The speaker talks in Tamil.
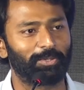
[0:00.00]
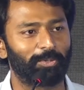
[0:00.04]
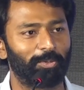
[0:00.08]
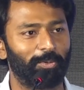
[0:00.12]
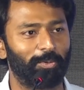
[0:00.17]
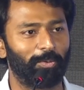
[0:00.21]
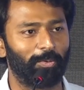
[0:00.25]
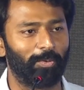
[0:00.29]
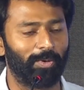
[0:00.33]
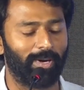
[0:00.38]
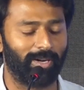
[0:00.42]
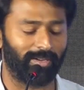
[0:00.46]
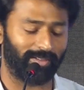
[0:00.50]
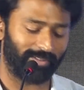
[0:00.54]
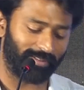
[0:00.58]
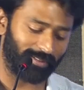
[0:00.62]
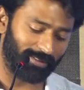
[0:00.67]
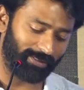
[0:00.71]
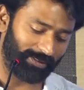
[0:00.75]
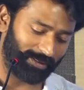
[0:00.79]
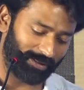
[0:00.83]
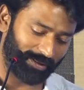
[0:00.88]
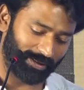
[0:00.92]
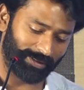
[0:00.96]
ஸோ
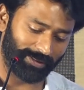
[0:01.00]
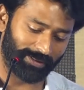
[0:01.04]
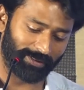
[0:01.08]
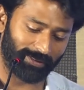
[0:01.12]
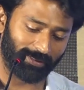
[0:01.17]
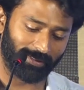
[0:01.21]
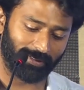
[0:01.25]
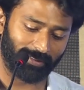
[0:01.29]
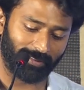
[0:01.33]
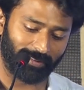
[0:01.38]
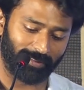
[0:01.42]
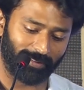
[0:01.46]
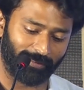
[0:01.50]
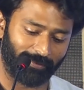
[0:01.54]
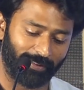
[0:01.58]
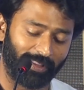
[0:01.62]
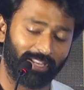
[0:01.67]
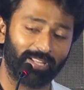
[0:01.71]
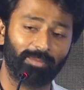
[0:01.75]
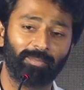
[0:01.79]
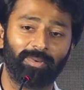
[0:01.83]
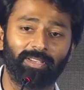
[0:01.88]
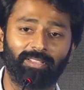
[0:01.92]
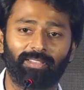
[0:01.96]
அங்கிள்
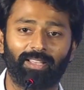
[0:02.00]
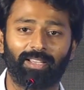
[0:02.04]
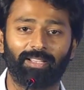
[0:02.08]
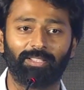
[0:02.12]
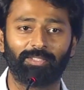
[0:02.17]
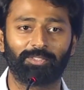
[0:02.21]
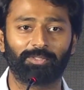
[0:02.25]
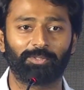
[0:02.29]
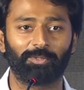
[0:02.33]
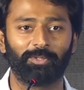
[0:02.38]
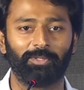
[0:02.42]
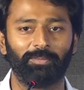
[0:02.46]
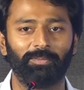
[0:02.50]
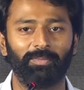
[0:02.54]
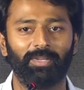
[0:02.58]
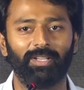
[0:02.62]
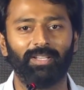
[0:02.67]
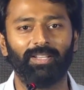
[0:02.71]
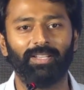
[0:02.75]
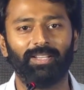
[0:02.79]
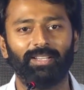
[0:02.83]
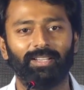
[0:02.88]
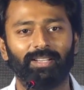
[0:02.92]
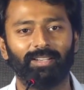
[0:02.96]
வெரி பிக் தேங்க்ஸ் டு ஹிம்
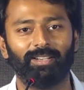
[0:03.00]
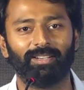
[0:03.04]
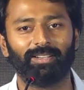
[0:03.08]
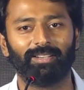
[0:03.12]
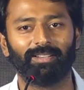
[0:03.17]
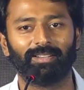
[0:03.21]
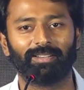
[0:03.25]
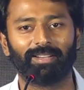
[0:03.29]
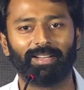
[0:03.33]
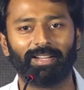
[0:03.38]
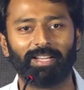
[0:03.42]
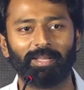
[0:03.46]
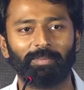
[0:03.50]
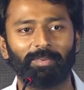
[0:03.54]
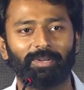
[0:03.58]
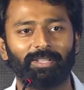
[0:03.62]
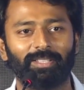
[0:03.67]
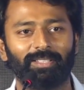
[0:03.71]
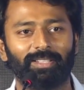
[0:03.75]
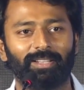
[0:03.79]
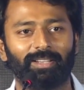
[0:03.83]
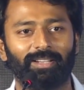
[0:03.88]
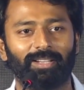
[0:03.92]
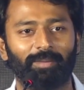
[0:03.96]
கண்டிப்பாக
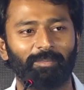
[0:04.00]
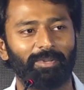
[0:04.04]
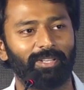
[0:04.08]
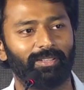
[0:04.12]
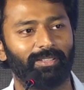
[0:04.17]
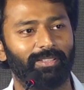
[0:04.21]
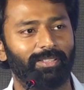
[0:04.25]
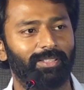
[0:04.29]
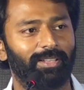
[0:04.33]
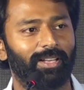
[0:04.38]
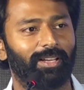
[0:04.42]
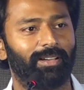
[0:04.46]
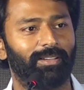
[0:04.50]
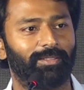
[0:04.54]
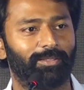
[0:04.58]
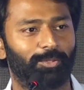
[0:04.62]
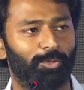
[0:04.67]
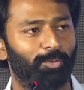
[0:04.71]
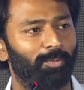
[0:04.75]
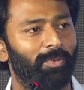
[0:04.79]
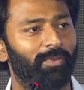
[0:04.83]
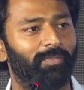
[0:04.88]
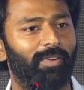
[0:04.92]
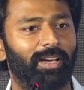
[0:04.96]
இது நான் ஐ மீன் இது நான்
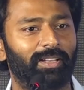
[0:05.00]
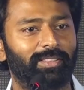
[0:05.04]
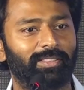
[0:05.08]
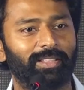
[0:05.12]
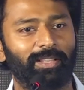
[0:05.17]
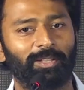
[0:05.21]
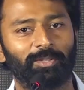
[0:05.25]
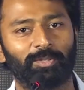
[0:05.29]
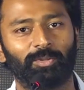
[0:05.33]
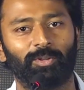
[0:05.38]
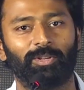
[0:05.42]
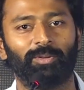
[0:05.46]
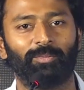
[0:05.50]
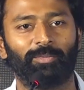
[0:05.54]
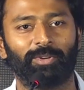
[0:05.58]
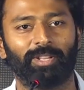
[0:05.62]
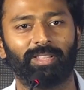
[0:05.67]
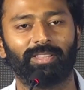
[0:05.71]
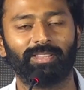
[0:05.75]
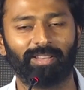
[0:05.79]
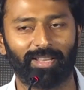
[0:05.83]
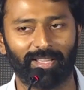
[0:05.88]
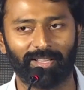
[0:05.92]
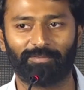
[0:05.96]
சும்மா வார்த்தையில் சொல்ல
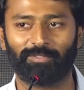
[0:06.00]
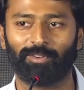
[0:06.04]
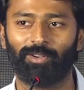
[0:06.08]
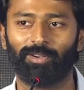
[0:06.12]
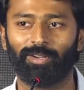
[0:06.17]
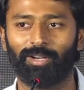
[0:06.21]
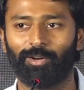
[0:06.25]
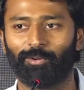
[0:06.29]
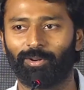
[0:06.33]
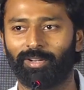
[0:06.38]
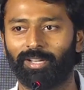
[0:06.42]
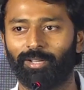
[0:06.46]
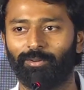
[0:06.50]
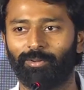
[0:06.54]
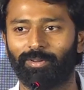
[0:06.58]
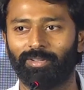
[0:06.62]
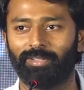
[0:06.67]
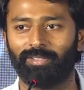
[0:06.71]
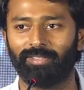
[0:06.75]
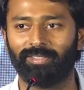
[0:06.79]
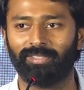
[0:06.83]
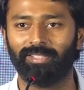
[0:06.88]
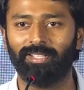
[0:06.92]
முடியாது லைஃப் லாங் அவருக்கு நான் ஒரு